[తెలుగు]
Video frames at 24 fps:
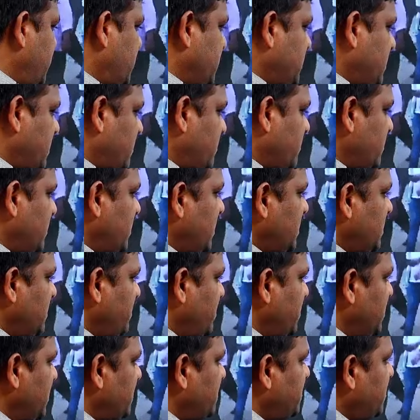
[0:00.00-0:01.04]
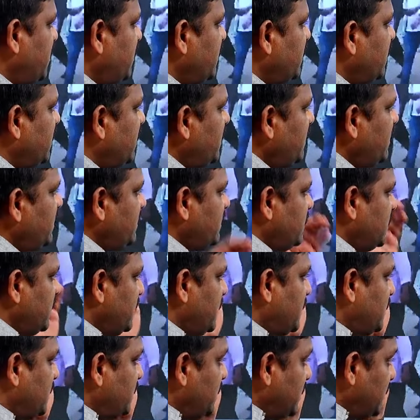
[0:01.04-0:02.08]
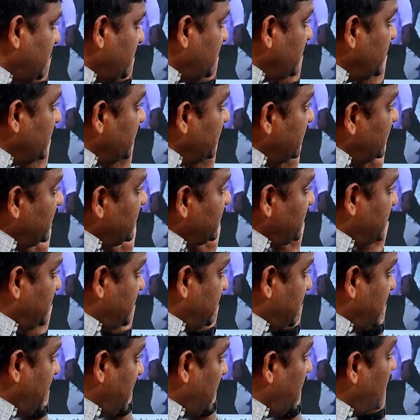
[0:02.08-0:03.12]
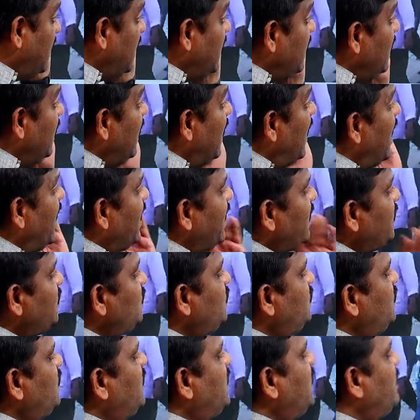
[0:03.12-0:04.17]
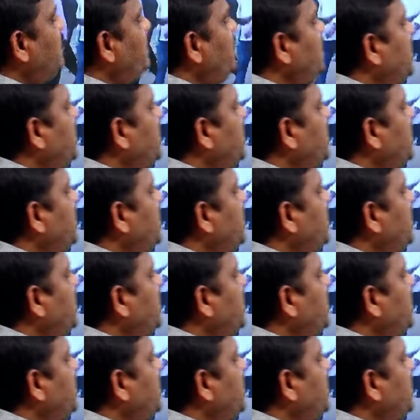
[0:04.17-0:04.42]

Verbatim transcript: పడతా ఉంది అని చెప్పి చెప్తా ఉన్నారు ఎస్ ఆనంద్ దుర్గం